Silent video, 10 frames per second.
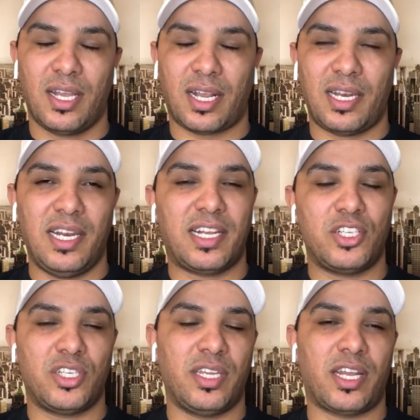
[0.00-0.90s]
قليل كيجي
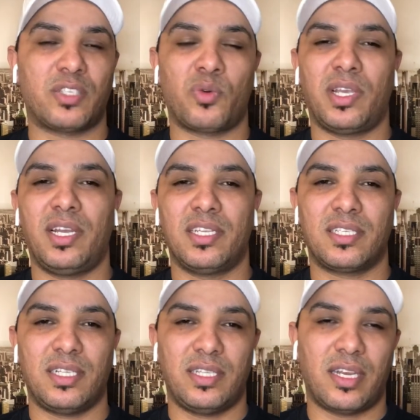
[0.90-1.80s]
دراسه وكيجلس
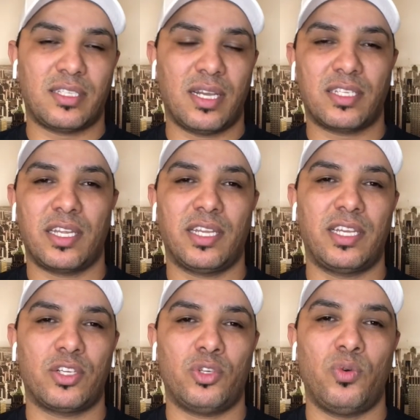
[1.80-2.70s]
الدراسه اكثر
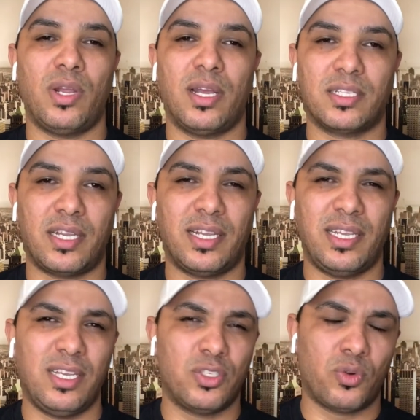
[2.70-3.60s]
كيرجعوا ولا اكثر
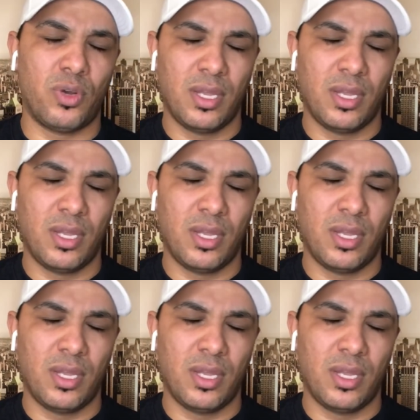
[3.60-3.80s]
كيجلسوا